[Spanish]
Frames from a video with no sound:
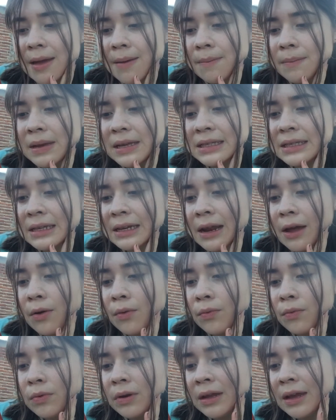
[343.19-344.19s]
Mezcla
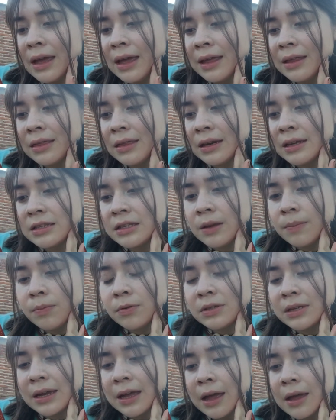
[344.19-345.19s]
única de tres
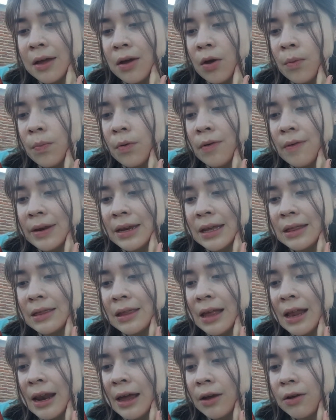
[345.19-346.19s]
tipos de cacao
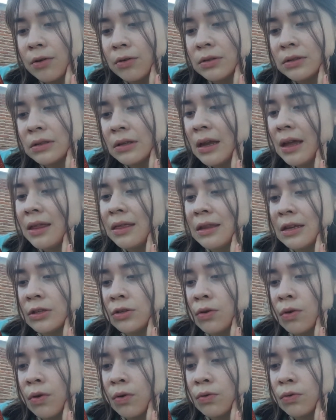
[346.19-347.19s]
proveniente de la costa de
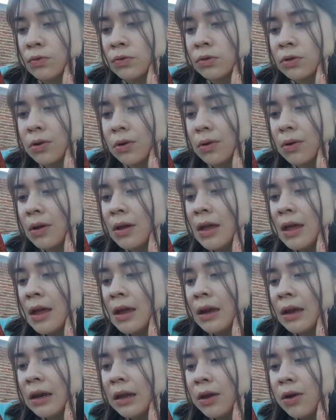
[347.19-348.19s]
Soconusco,
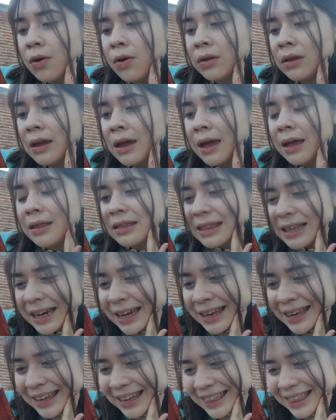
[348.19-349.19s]
criolla,
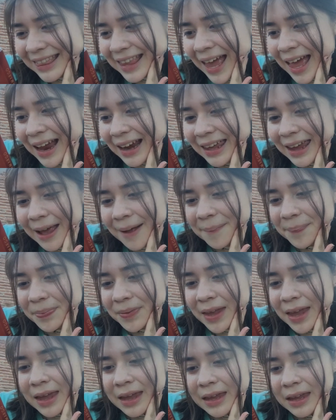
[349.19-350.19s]
trinitaria
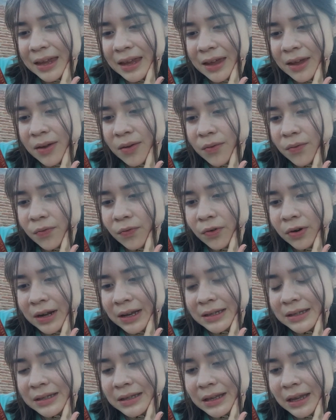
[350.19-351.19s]
y
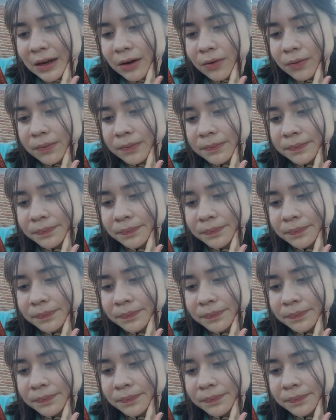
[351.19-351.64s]
forastero.